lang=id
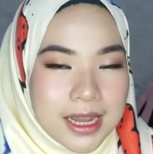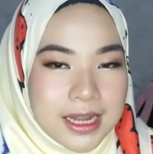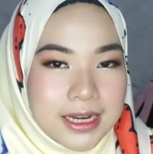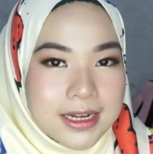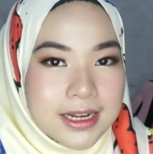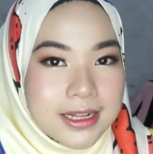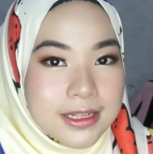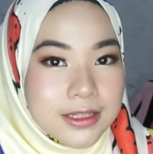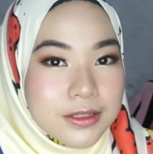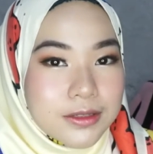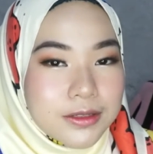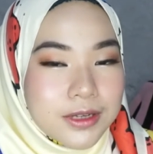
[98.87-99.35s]

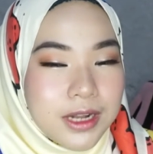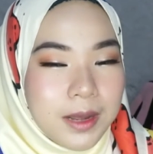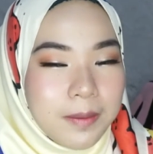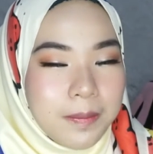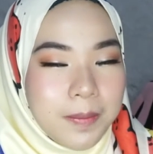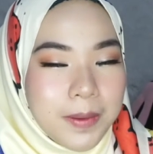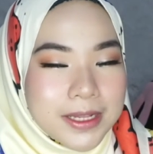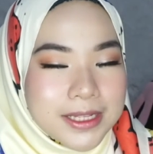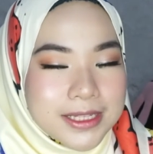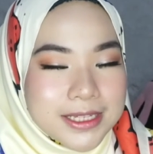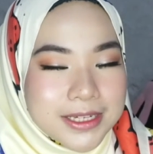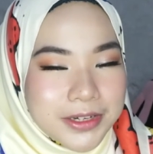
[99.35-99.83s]
Dan sudah
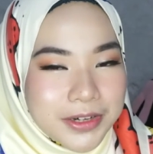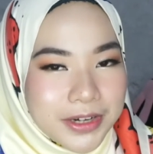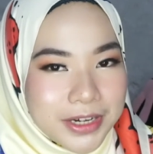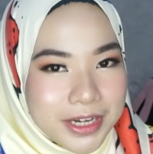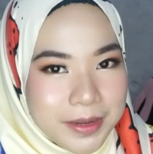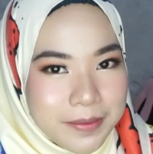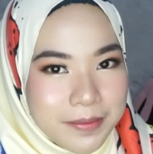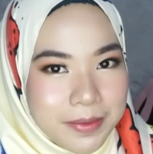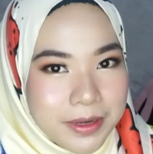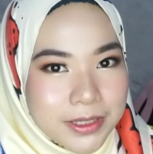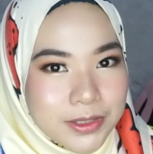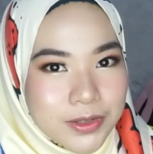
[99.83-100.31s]
pasti
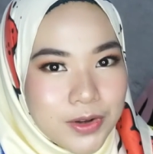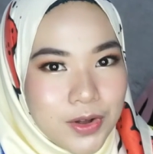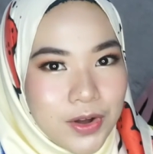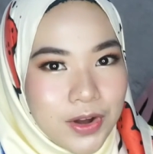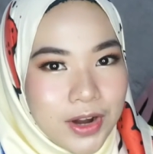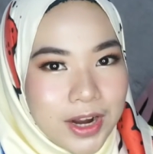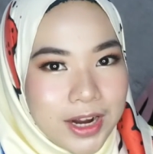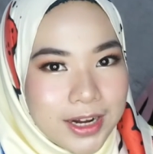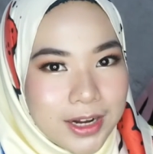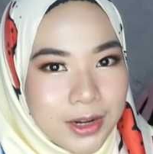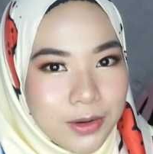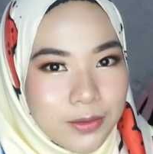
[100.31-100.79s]
kredibel dong
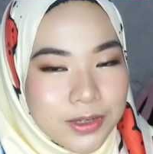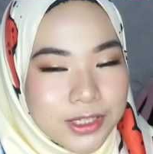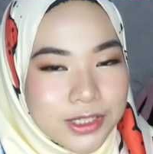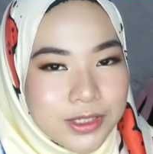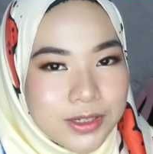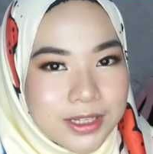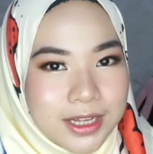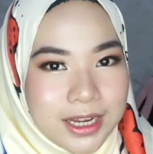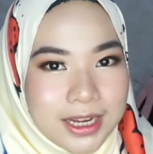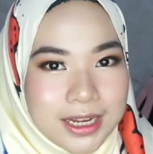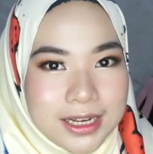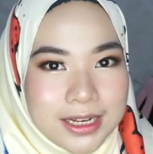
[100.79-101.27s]
karena
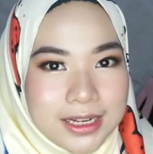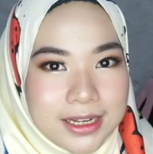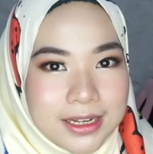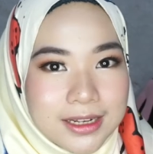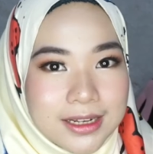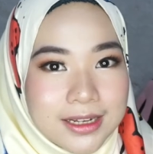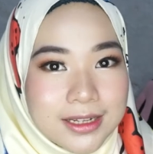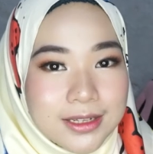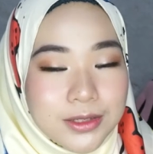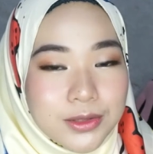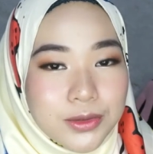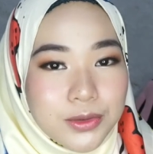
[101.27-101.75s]
kuis.id
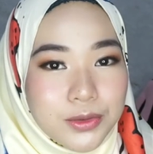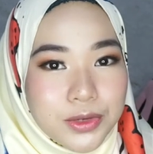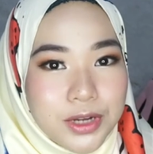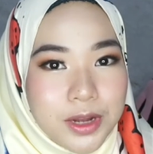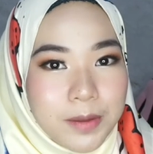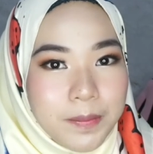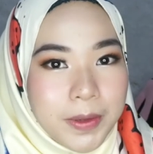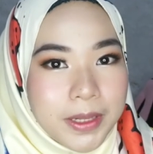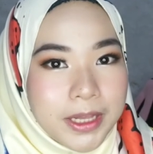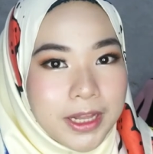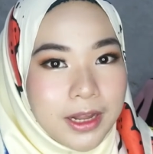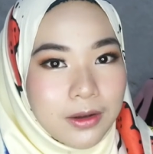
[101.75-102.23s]
ini
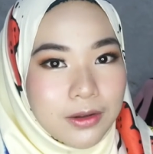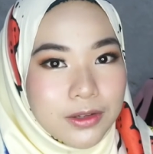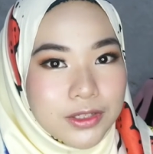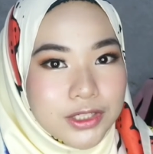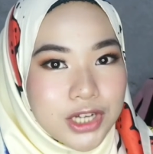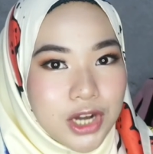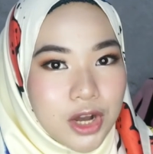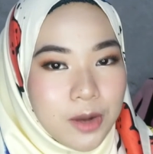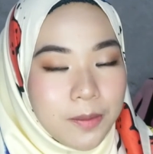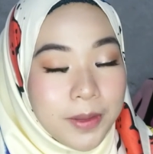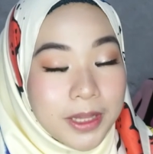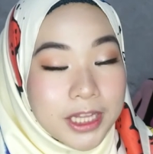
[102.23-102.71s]
sudah bertanggung
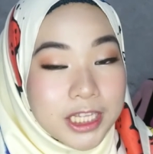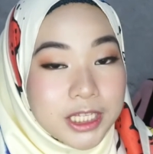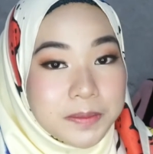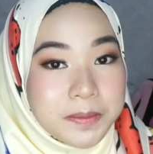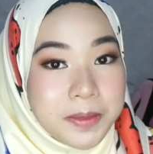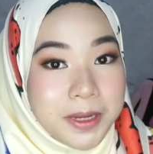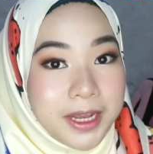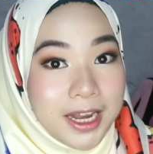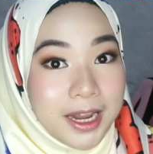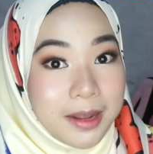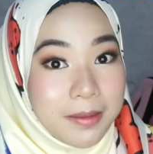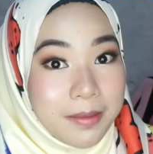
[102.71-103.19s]
jawab atas
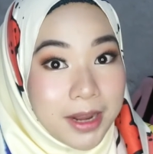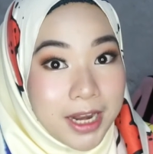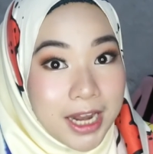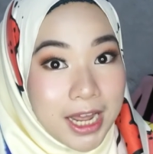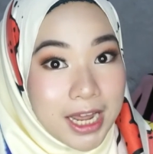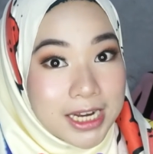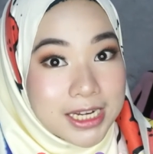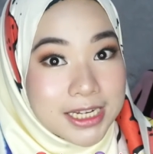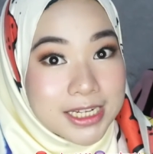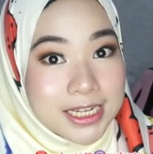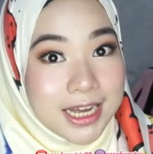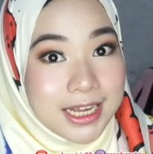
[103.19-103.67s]
pengiriman
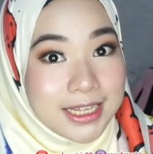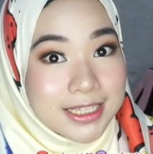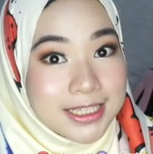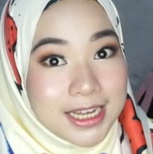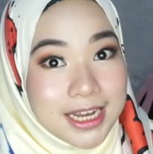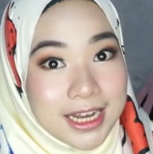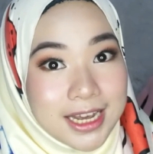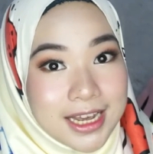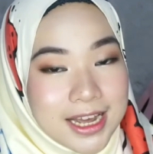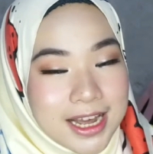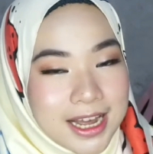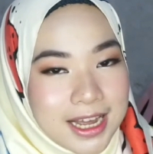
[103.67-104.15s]

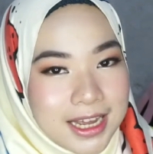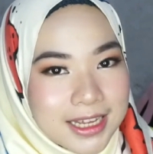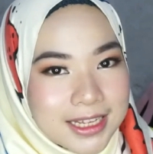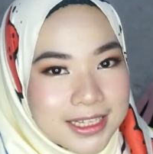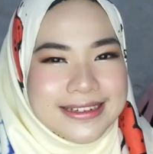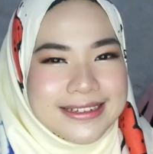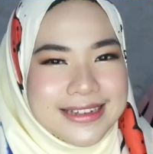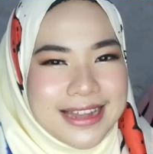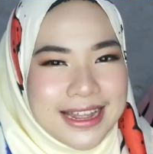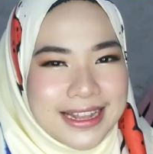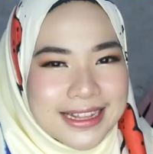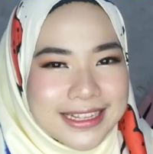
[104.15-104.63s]
hadiahnya
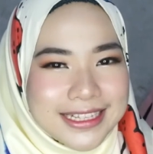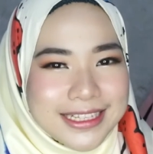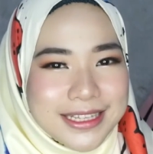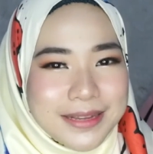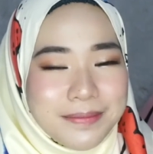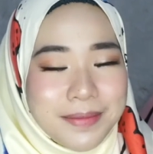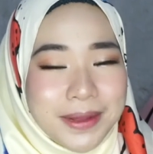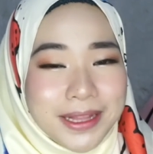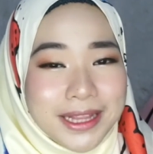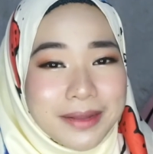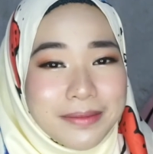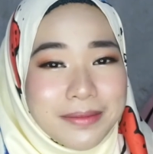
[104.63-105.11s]
guys. Dan
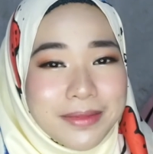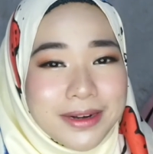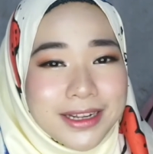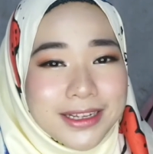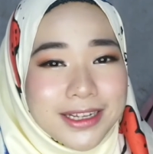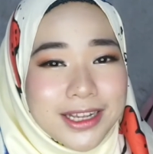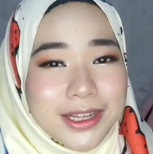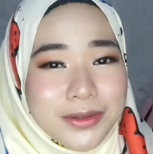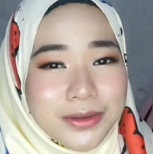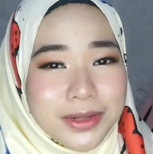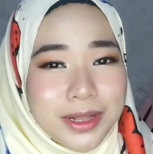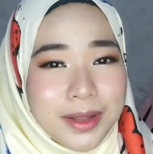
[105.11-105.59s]
kesempatan
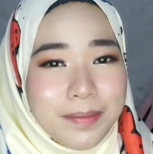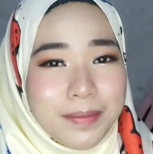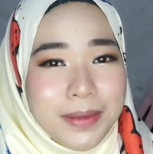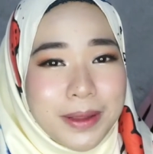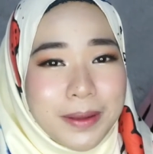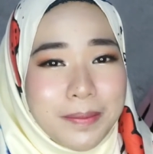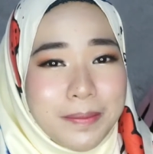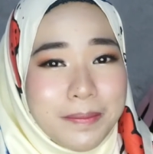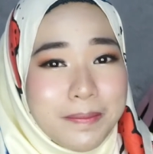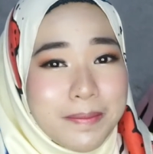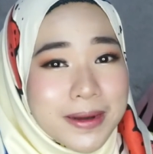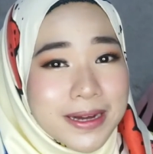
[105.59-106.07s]
menangnya itu lebih
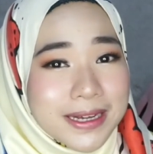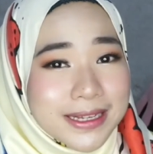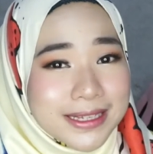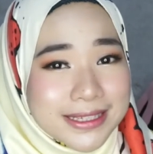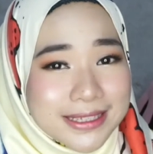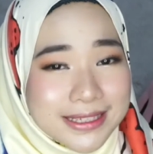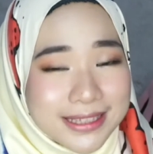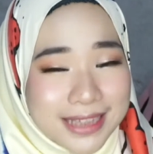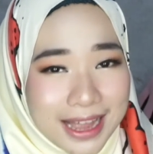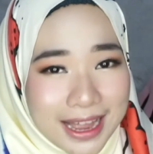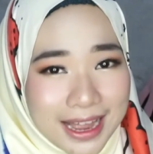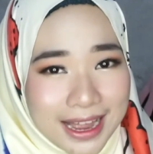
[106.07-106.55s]

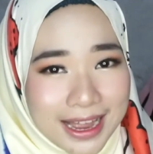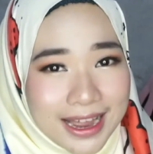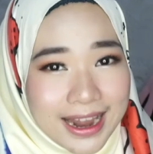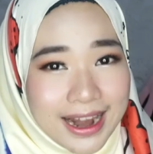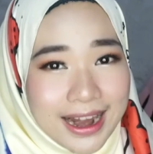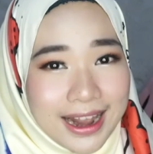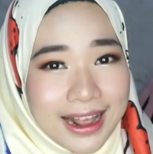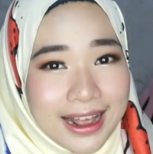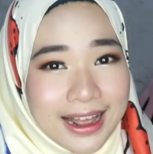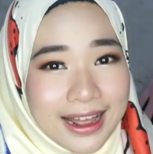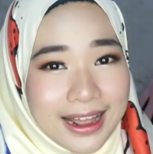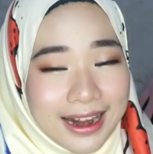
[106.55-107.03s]

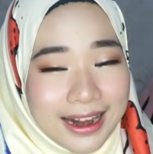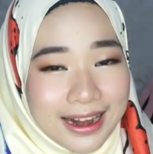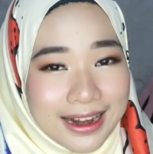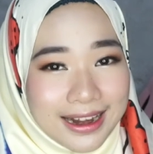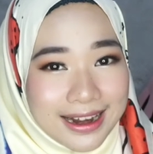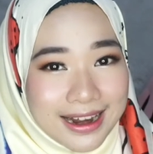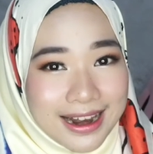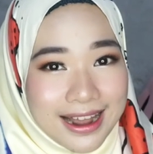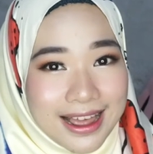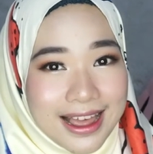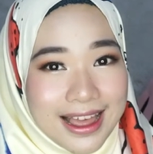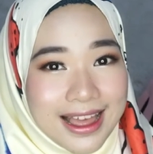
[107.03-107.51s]
besar
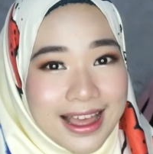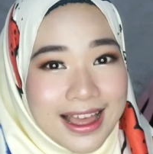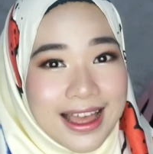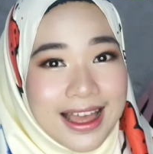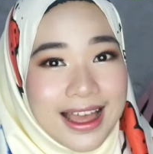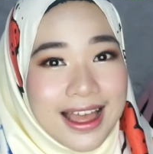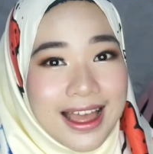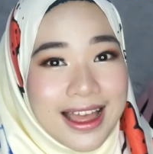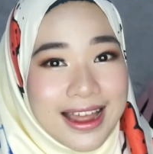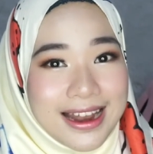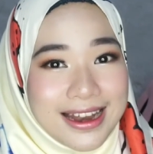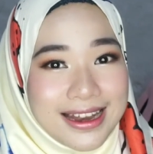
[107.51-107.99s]
karena
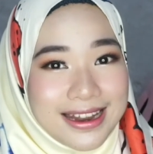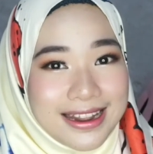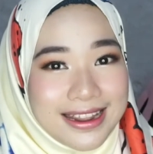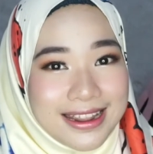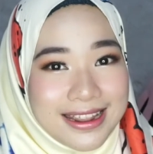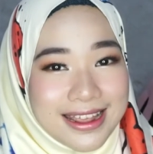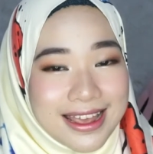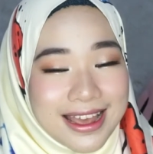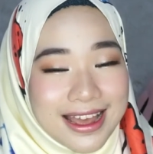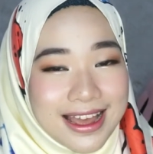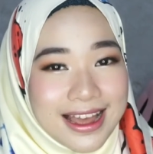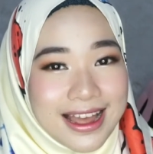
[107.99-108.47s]

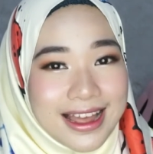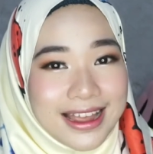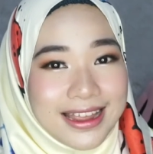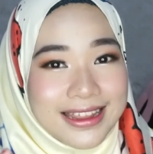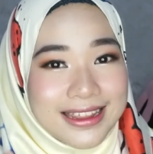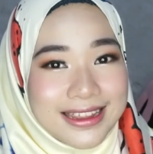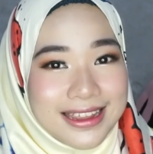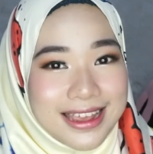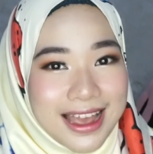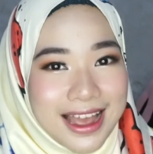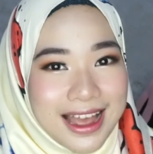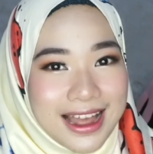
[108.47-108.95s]
hadiah
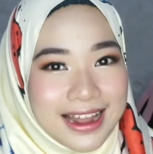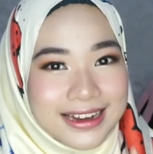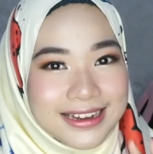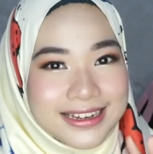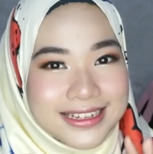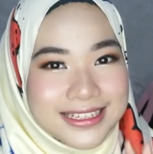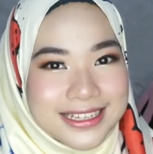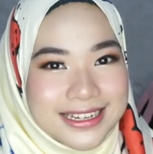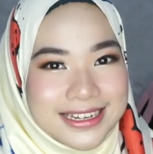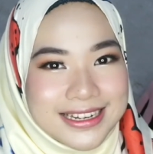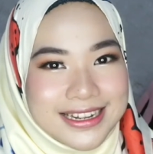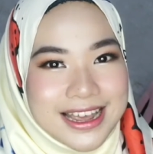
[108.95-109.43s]
yang
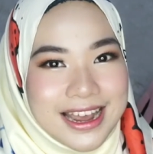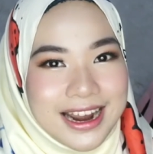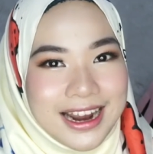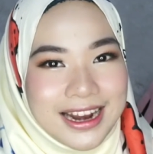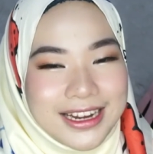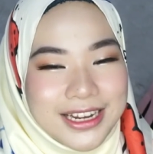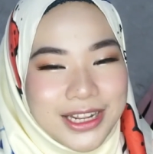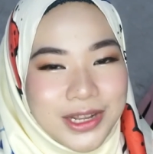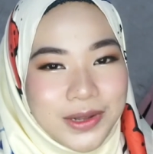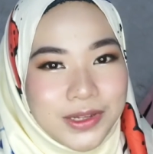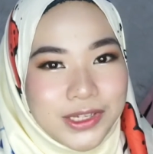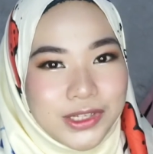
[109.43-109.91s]

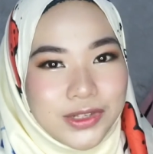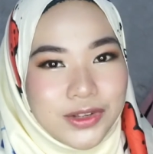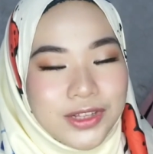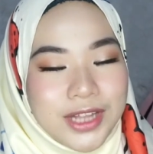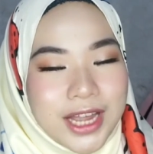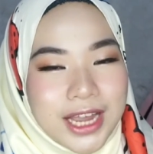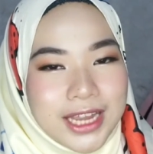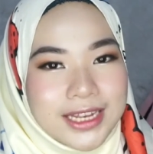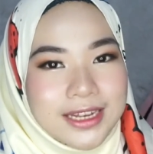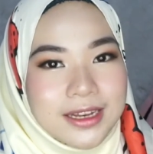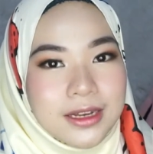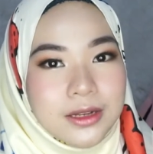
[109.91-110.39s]
disediakan di
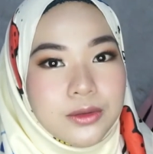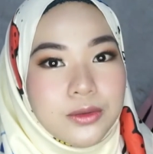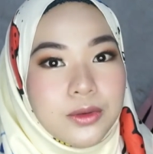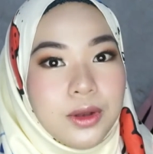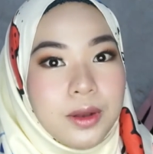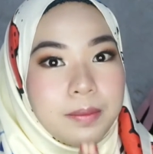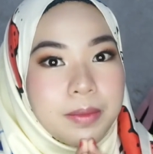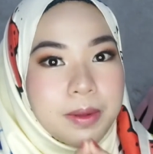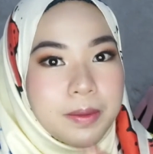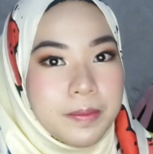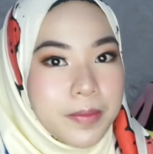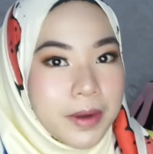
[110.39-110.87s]
kuis.id itu
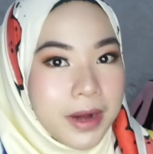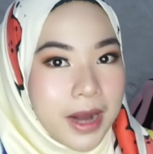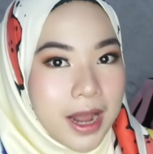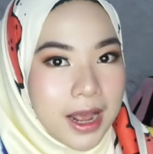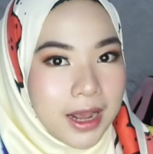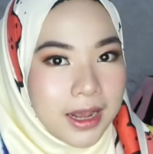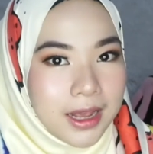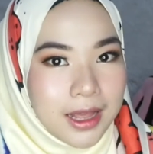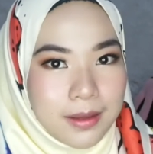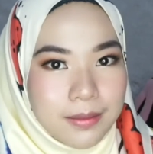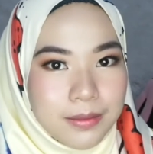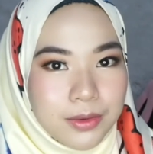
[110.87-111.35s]
lebih
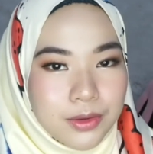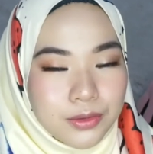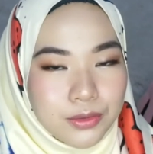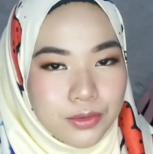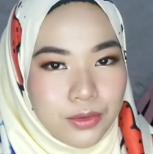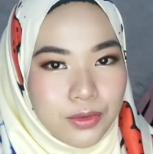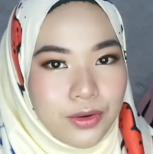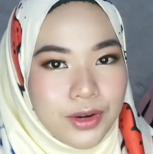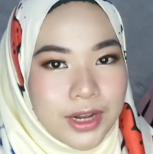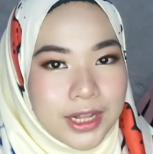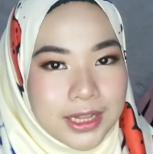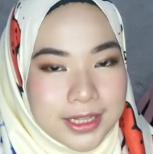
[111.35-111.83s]
beragam gitu
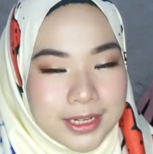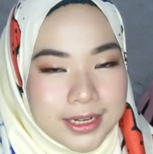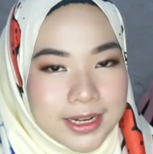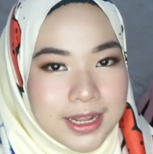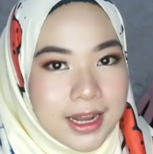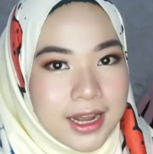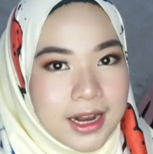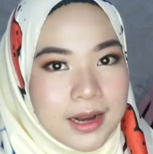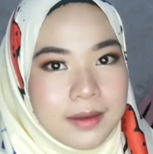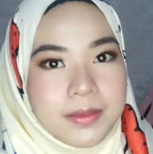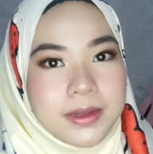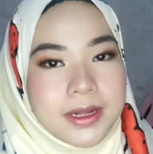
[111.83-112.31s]
loh. Nanti
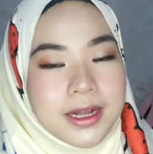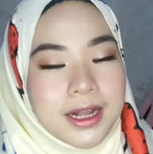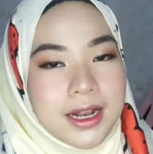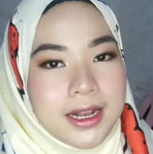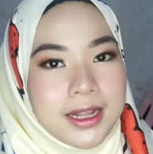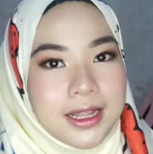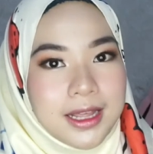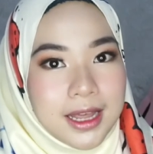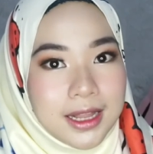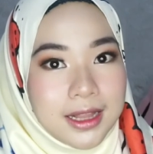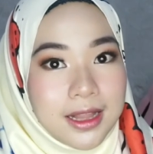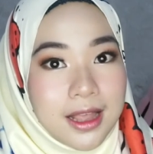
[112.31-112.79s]
dia akan bakal
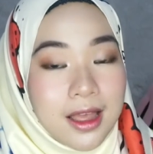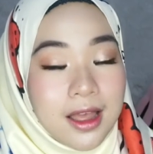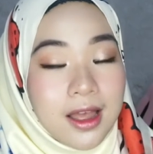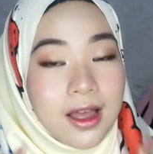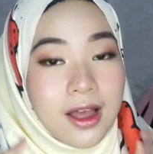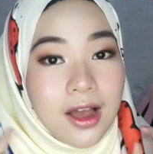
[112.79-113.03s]
lihat.